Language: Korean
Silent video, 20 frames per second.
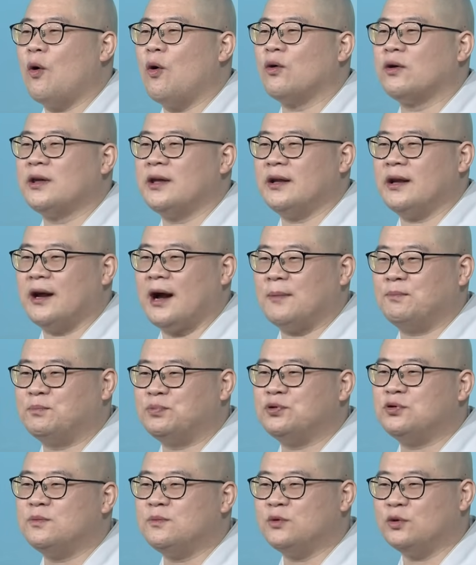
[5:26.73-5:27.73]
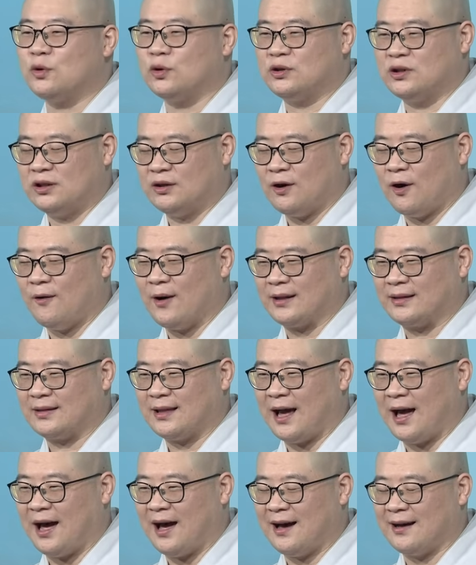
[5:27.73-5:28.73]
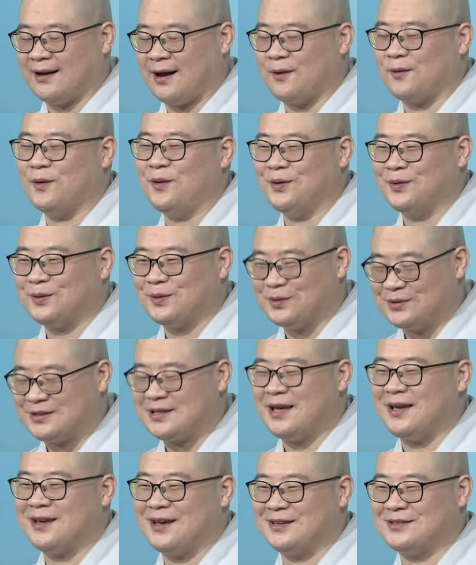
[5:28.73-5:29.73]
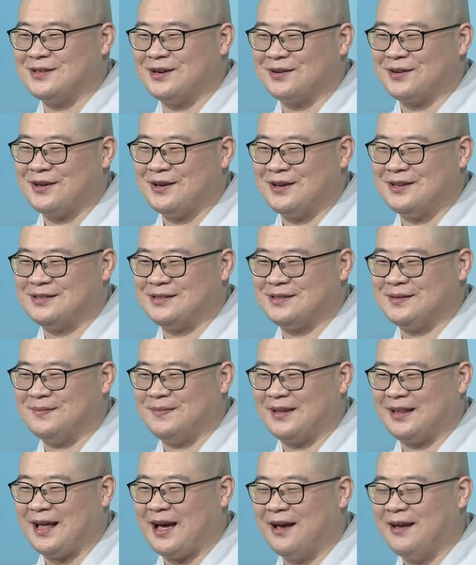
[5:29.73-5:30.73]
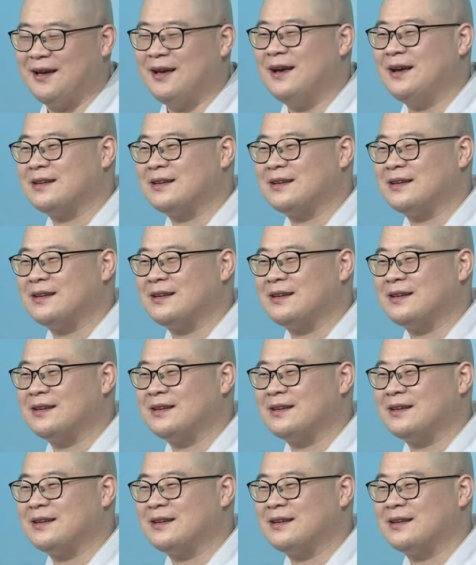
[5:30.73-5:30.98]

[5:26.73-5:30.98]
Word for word: 코끼리가 품으로 들어왔다라고 또 책에 적혀 있습니다.